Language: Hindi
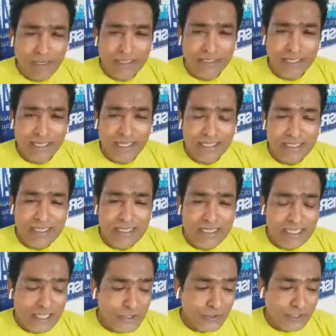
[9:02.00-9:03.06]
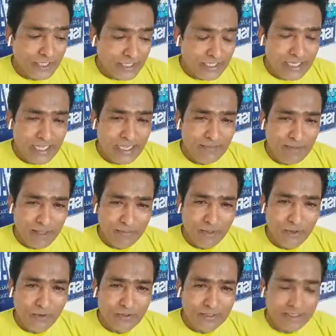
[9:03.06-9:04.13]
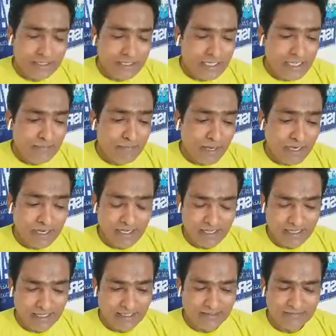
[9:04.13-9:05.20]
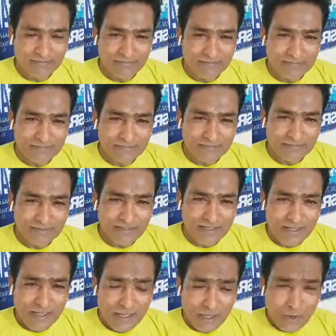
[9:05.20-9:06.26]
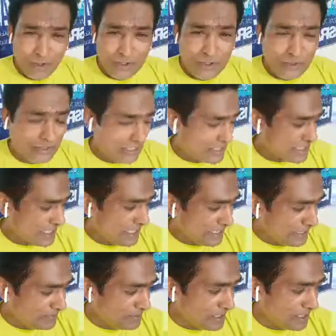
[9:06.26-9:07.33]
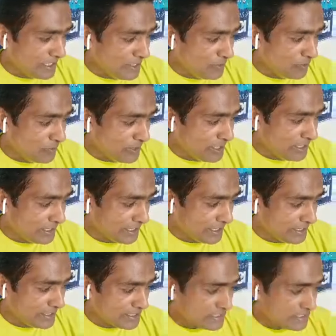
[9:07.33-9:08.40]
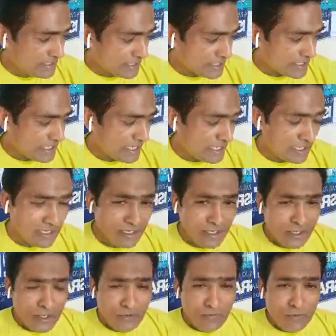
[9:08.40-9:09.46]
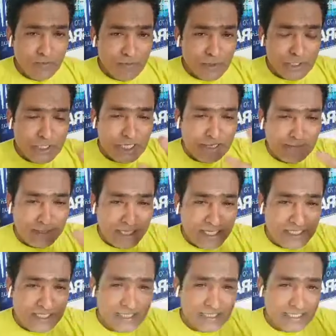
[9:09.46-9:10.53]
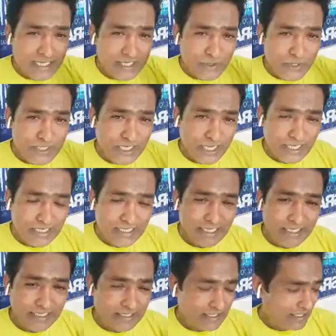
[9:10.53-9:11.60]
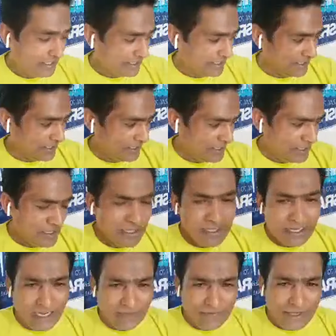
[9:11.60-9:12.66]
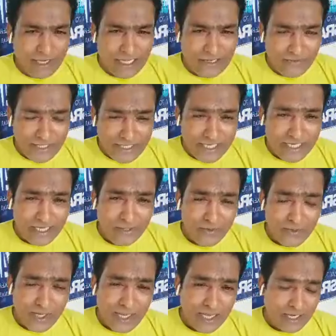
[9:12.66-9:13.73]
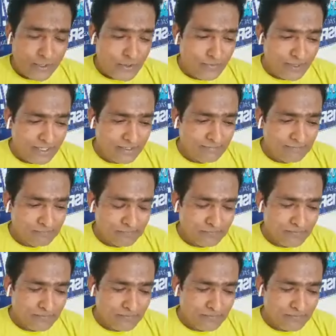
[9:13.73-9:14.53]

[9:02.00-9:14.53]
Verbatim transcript: मानना है कि ये जो नगरी है बेबलॉन ये मक्का है और जो दस किंगडम खड़ी होंगी टेन दस सिंह वो मुस्लिम नेशंस हैं जो इसराइल के इर्द गिर्द हैं काफ़ी कन्विंसिंग है उनकी आर्ग्यूमेंट